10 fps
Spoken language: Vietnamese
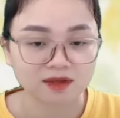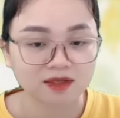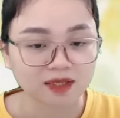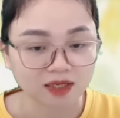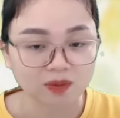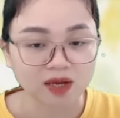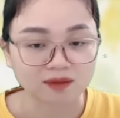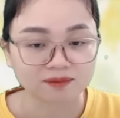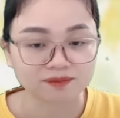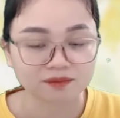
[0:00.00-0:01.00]
Thanh đoàn
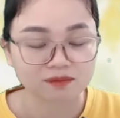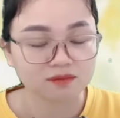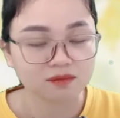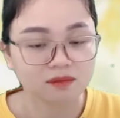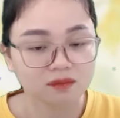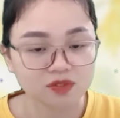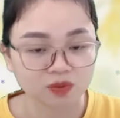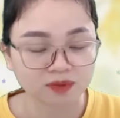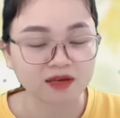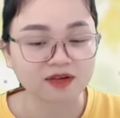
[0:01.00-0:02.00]
Chúng
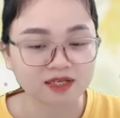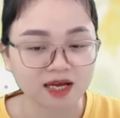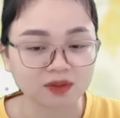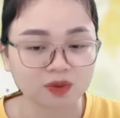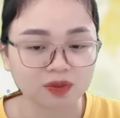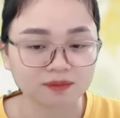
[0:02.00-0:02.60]
ta về nhà thôi